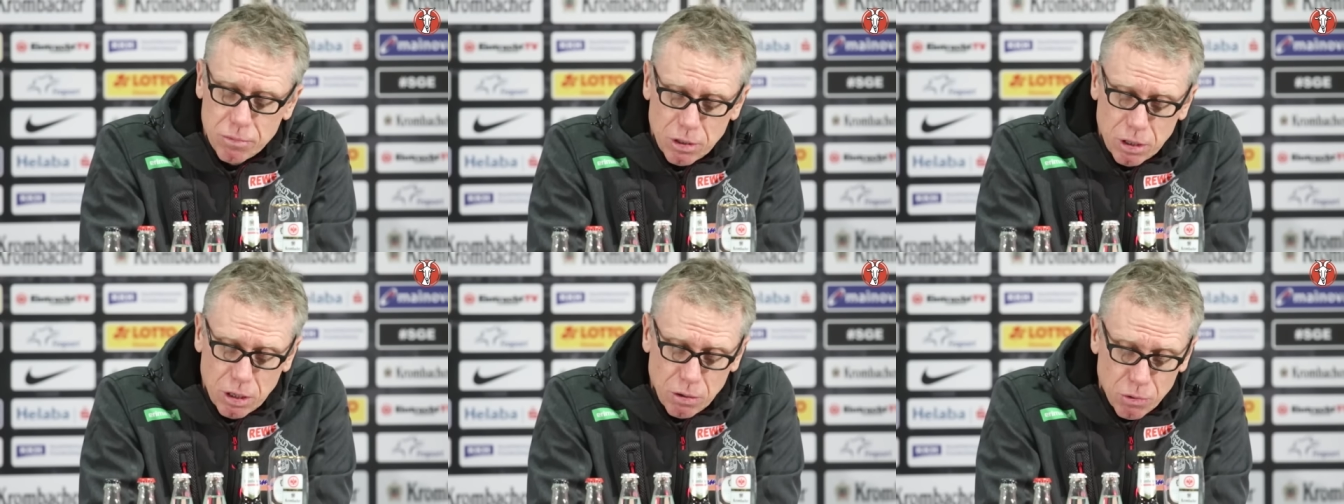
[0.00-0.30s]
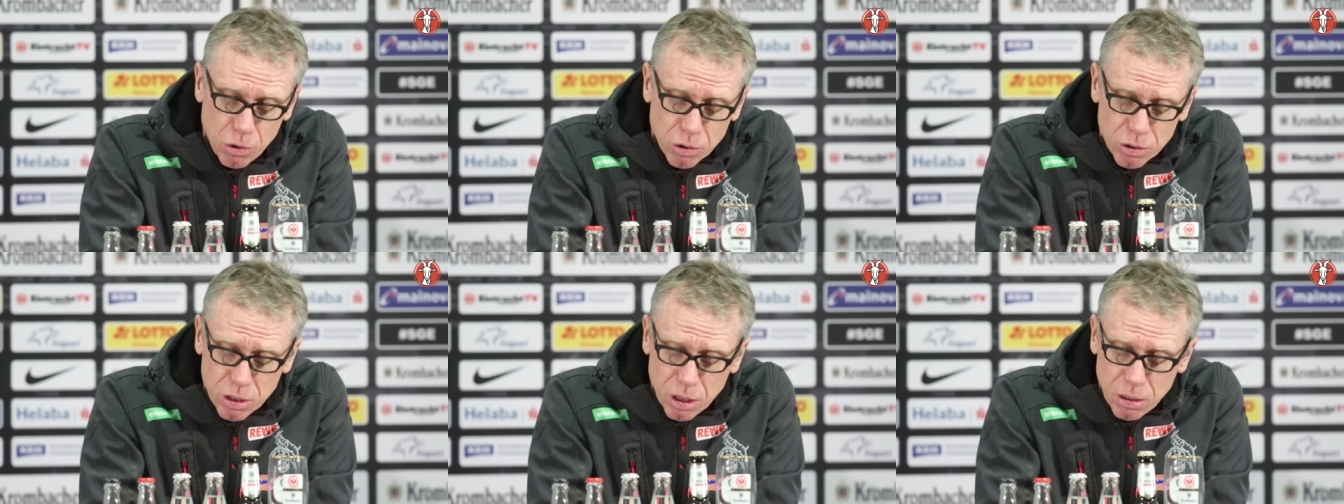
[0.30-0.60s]

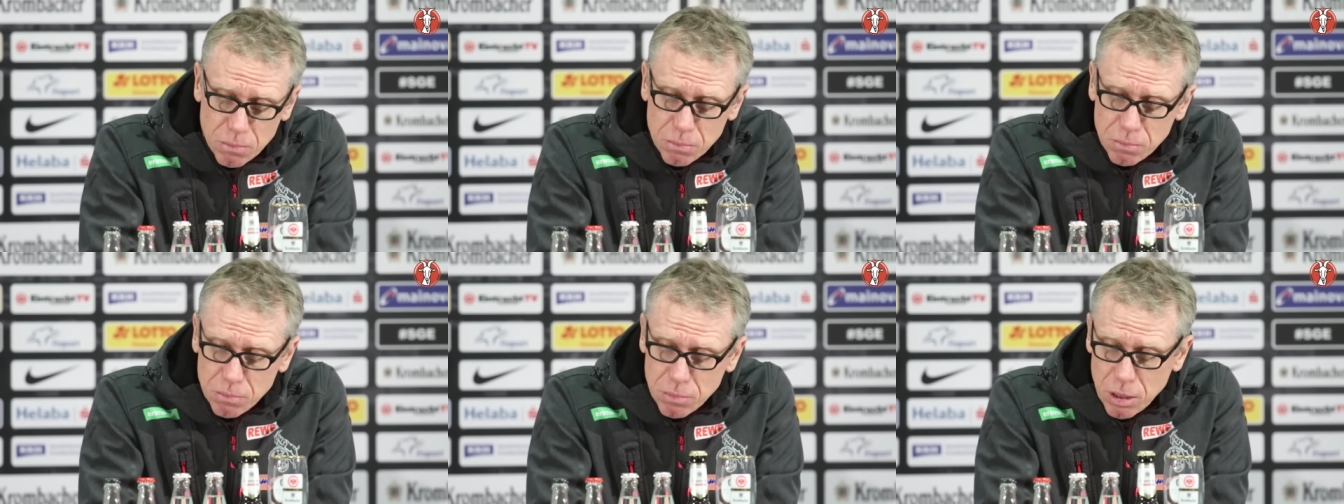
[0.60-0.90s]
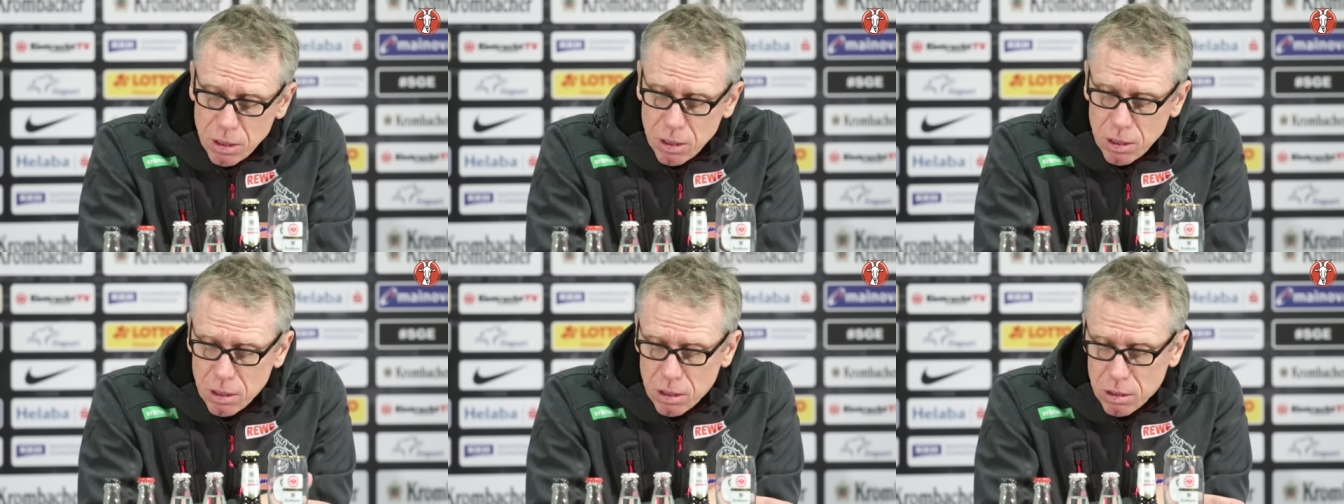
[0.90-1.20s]
gewollt haben.
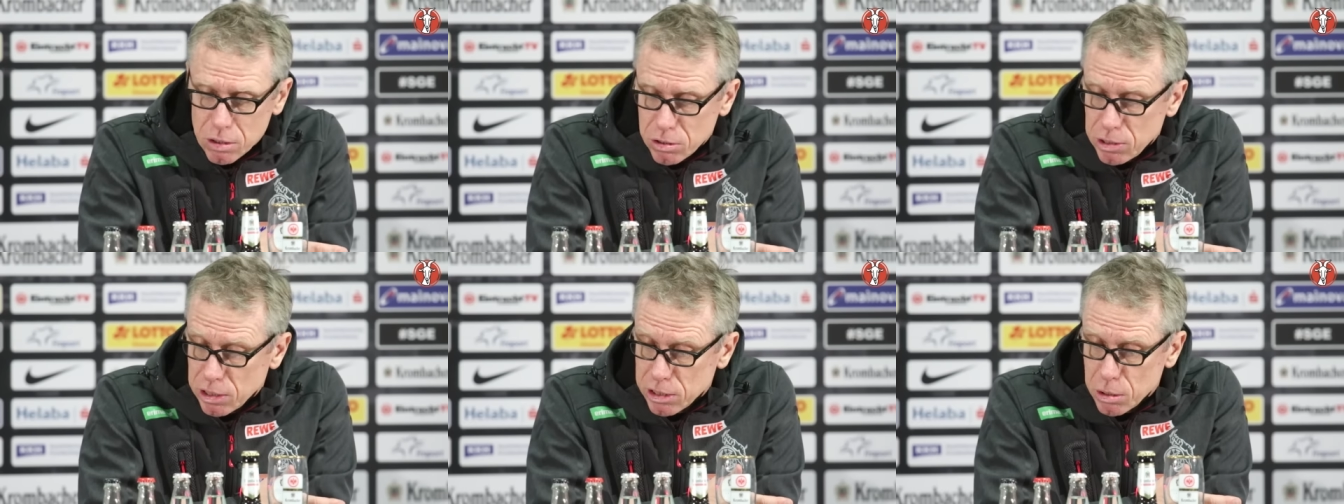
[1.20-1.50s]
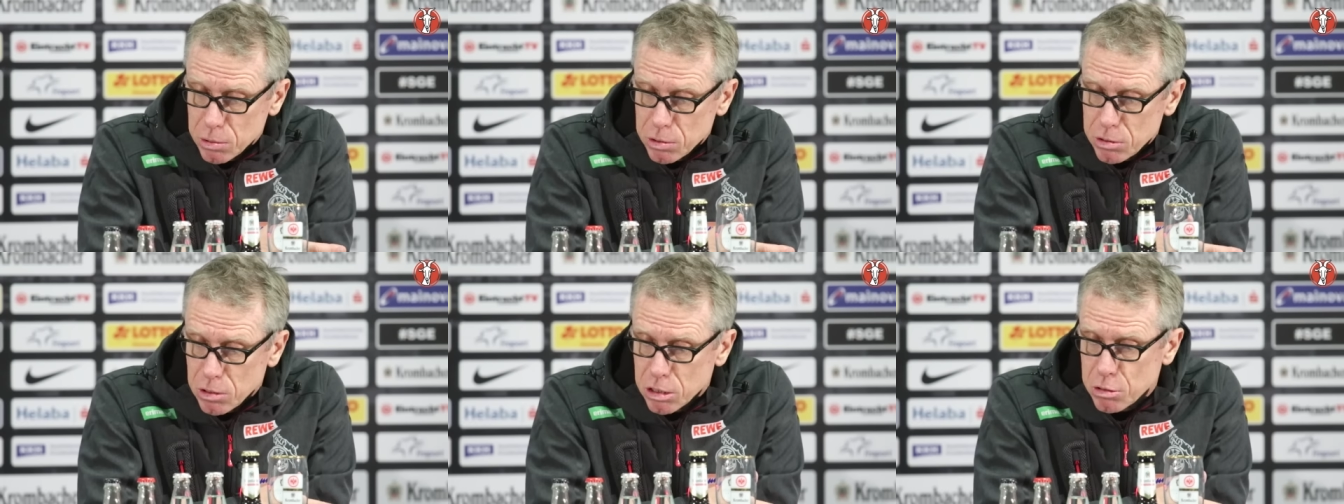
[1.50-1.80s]
Zweite
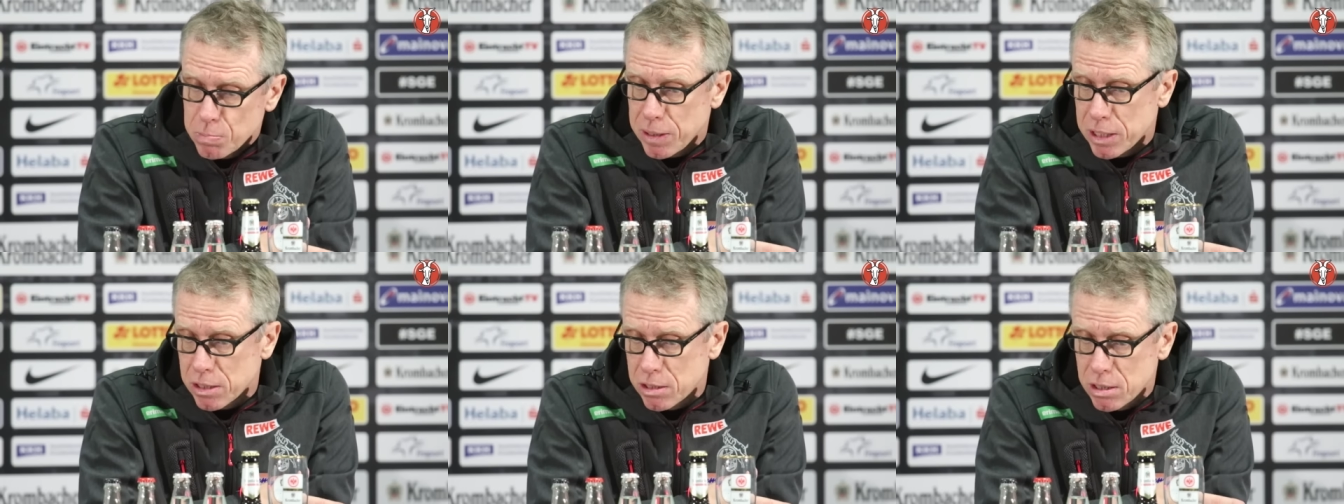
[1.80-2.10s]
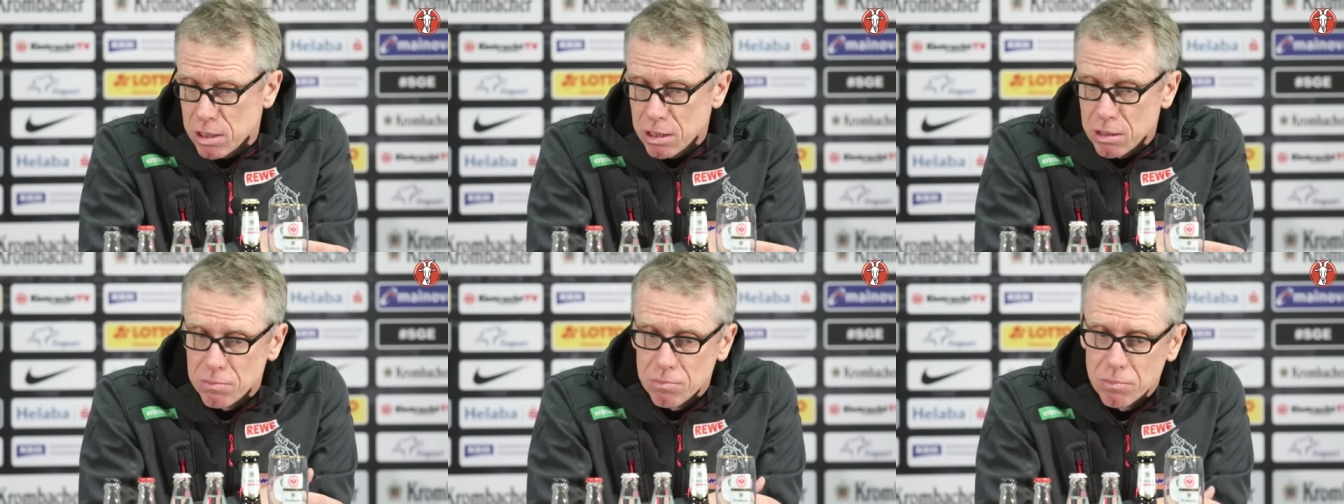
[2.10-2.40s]
Halbzeit war es
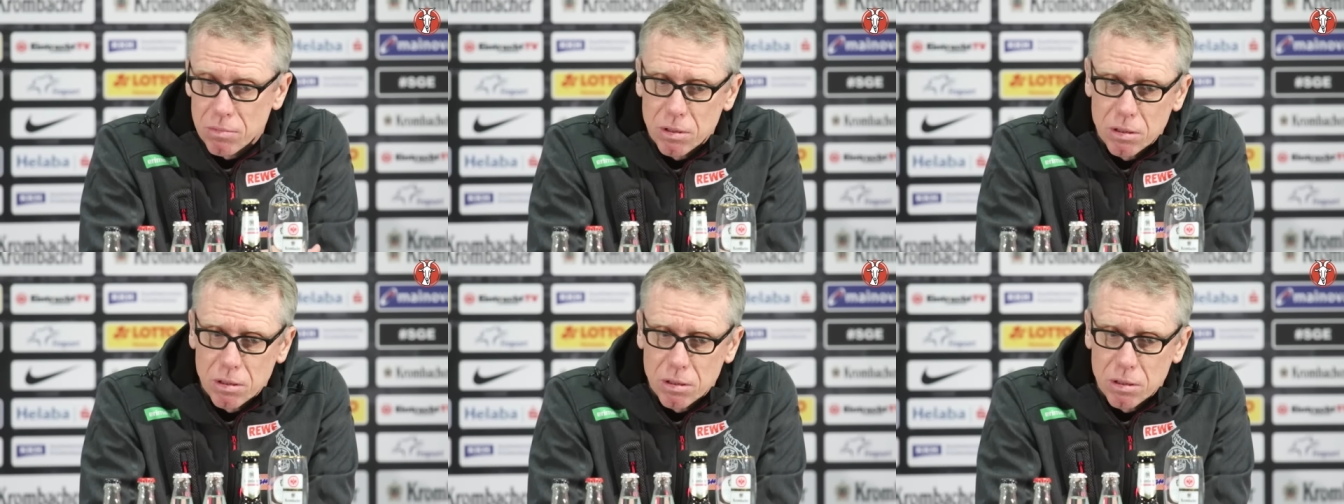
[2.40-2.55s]
besser.